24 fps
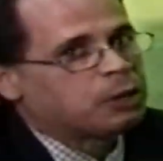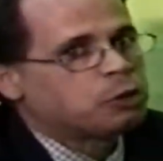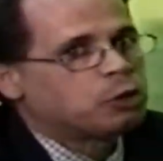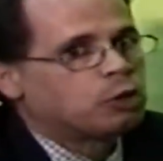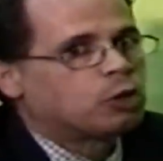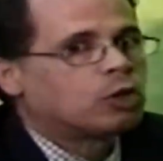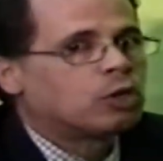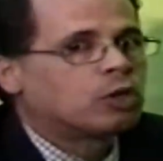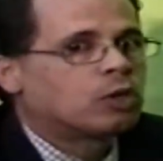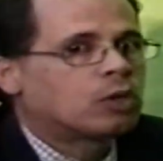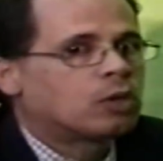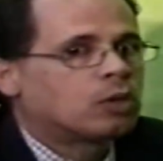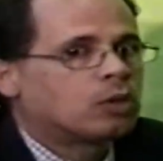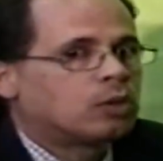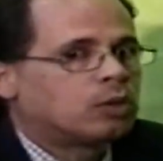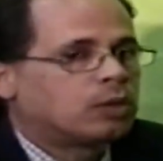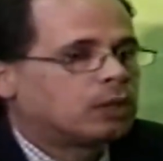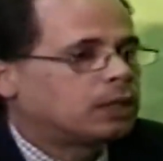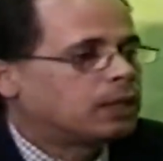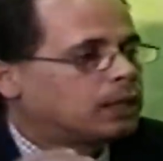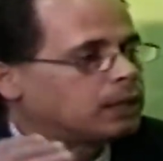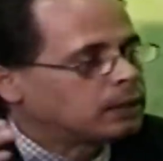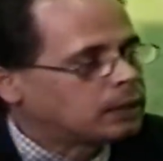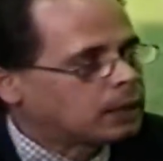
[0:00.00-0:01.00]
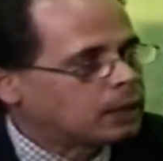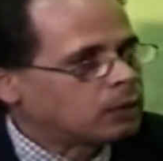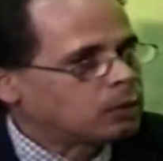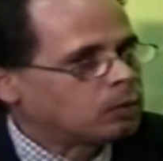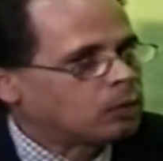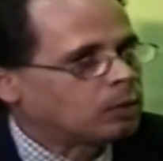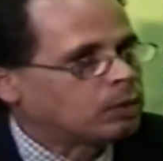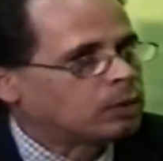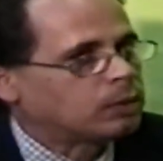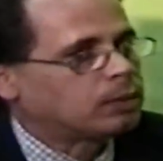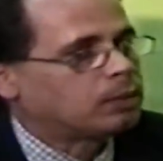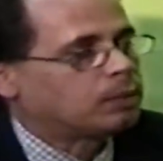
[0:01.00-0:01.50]
cachorros, en eh,
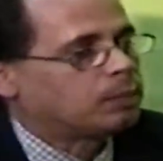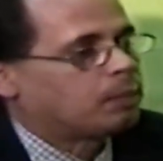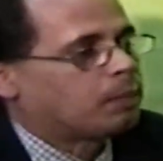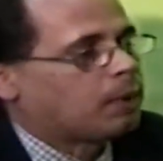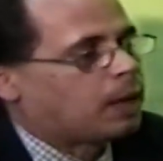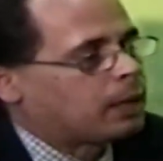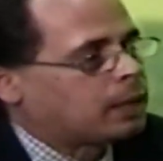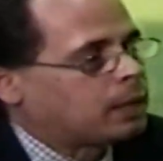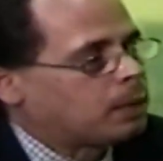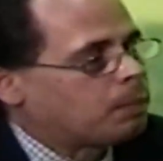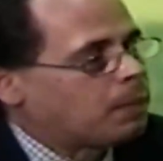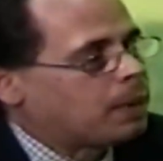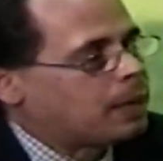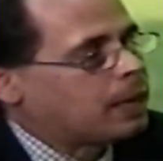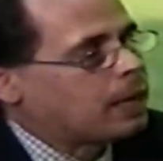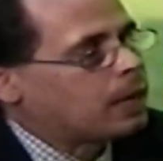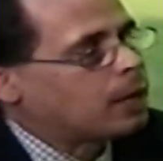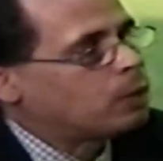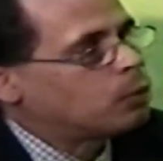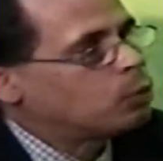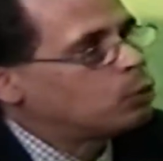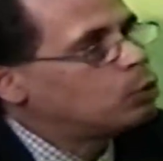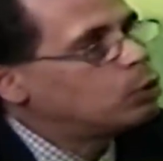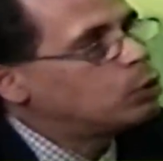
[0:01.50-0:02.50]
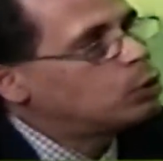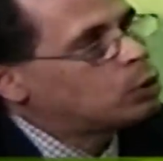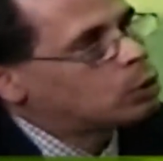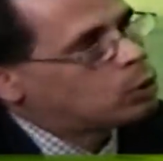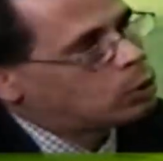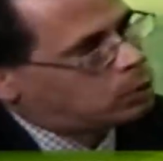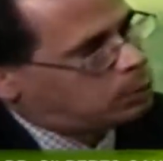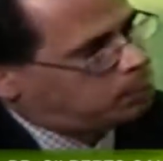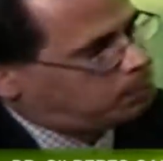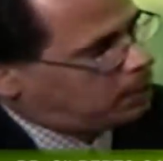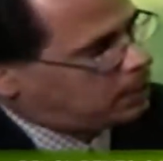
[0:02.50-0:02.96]
tanto en animales adultos,